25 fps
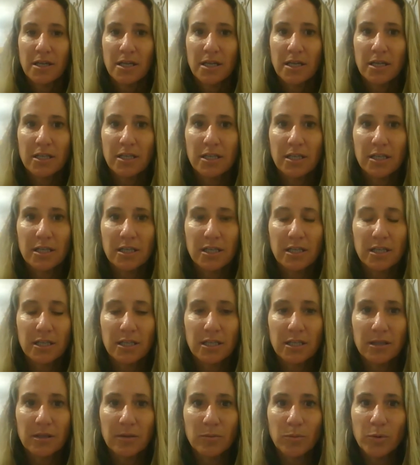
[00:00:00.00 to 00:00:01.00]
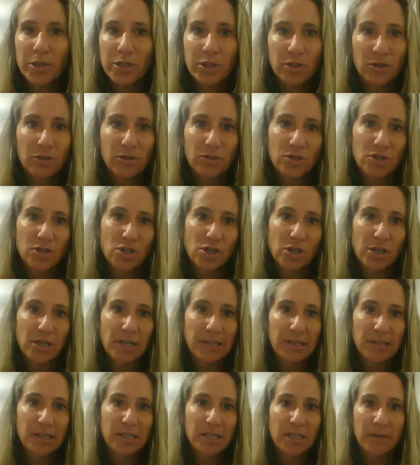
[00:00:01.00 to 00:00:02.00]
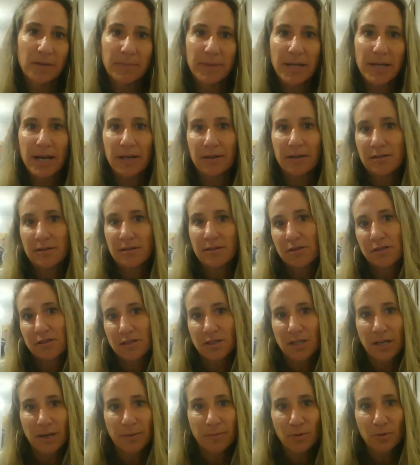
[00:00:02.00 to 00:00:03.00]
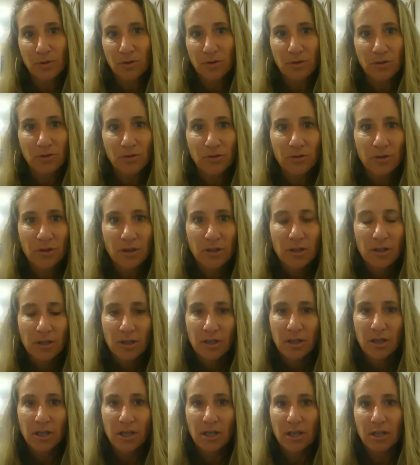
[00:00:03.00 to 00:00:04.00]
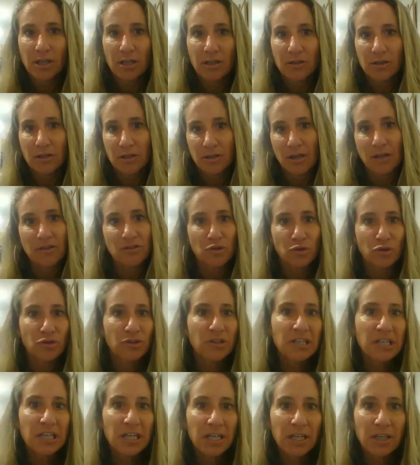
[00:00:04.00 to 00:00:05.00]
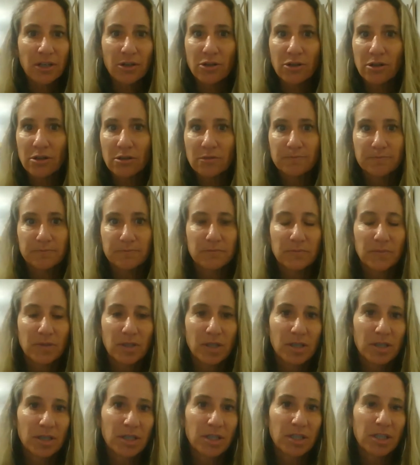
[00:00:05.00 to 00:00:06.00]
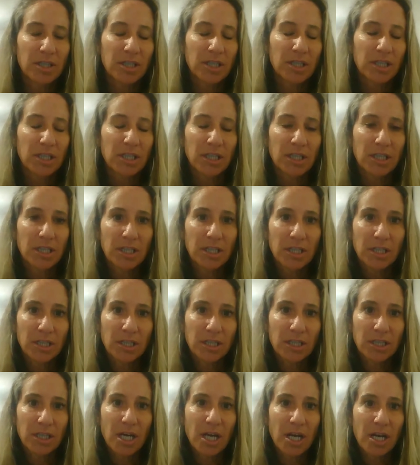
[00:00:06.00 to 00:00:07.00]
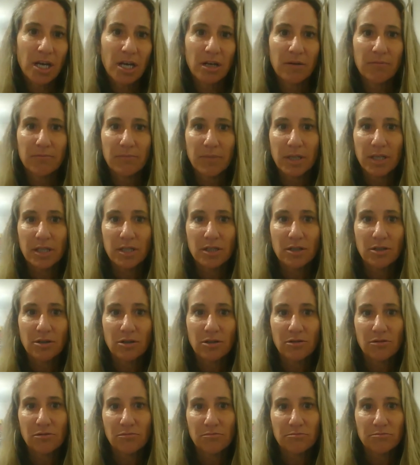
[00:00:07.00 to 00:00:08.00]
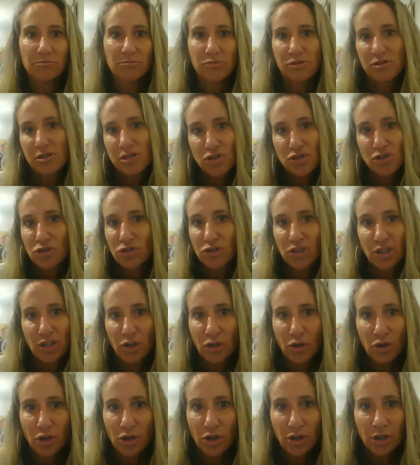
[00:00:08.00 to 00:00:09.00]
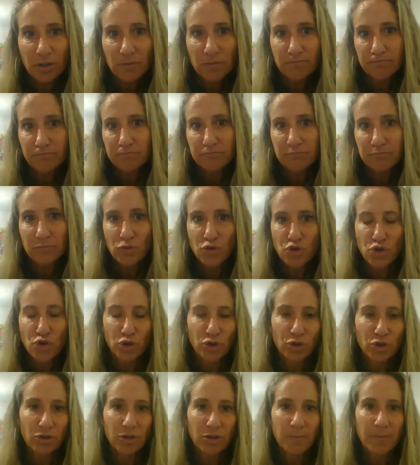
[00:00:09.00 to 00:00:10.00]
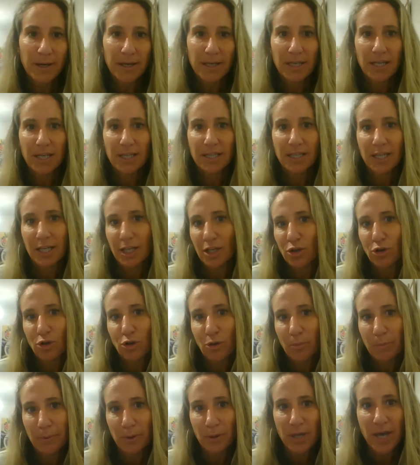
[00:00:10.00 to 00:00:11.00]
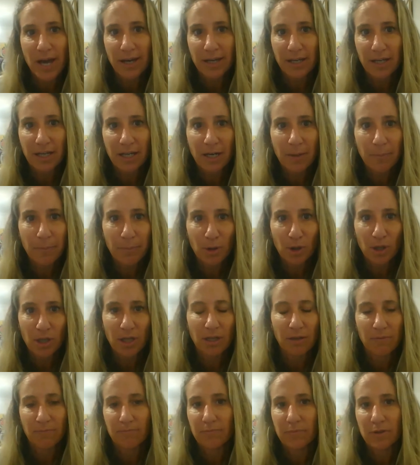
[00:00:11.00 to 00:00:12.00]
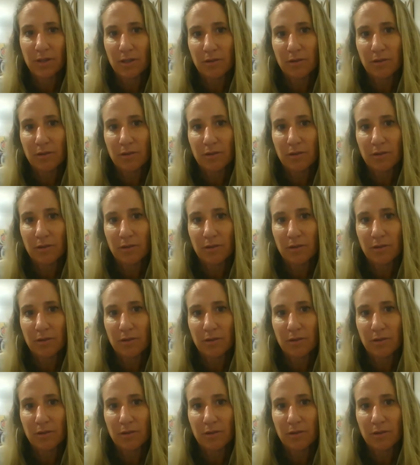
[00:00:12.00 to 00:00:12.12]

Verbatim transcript: Y bueno, y yo le dije, mira necesitamos eh, tanto dinero, y, él me dijo, mm, sí, yo te lo doy. Yo imagínate que no lo podía creer porque